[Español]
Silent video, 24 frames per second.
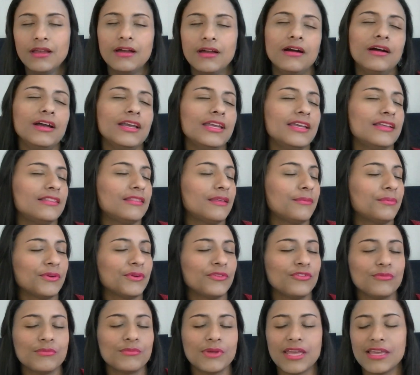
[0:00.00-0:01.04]
Ay, este
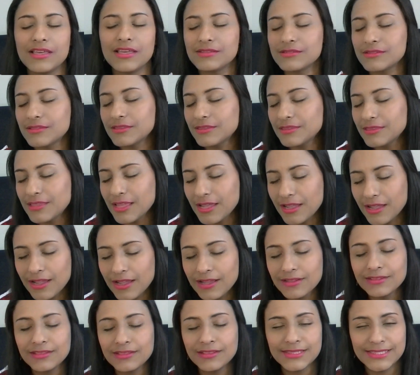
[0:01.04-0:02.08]
perfume está
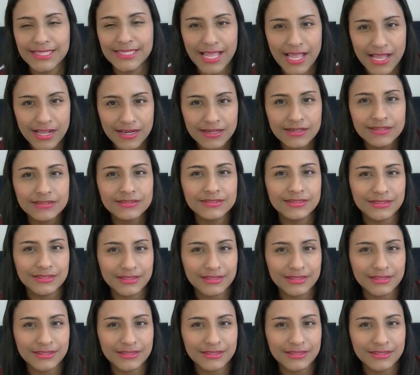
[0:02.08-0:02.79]
tan,